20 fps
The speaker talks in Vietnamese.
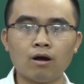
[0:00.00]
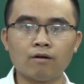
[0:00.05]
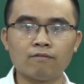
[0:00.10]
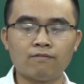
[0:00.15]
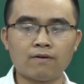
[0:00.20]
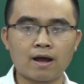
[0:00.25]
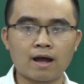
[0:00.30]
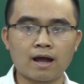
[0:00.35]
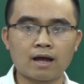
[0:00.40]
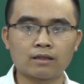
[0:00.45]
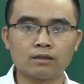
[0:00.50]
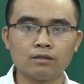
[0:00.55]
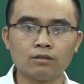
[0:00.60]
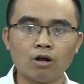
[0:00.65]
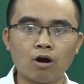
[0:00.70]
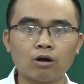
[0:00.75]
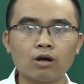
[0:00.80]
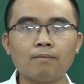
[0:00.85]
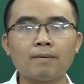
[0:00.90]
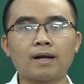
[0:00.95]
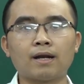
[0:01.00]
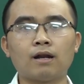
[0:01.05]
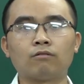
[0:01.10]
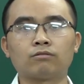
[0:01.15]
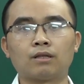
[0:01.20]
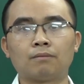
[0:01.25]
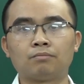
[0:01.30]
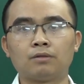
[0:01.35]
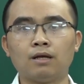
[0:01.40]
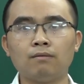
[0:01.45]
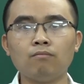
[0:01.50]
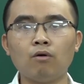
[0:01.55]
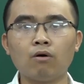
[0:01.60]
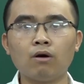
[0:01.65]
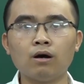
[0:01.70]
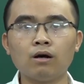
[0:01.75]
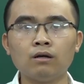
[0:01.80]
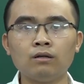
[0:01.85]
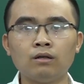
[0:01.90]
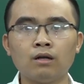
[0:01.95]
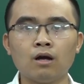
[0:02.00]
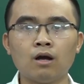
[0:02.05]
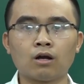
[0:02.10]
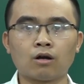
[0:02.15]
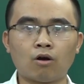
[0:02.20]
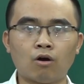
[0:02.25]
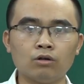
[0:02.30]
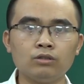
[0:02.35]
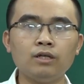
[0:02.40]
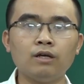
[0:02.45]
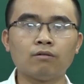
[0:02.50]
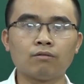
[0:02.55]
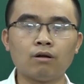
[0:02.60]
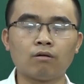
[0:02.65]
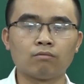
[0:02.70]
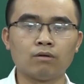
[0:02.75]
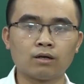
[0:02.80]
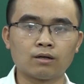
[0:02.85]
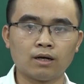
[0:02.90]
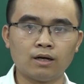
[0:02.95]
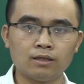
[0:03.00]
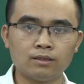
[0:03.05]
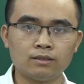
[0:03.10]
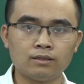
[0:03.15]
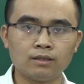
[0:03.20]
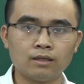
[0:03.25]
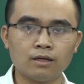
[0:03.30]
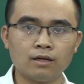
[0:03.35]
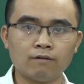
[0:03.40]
Và từ đó các bạn học tập tiến bộ hơn, có nhiều động lực hơn.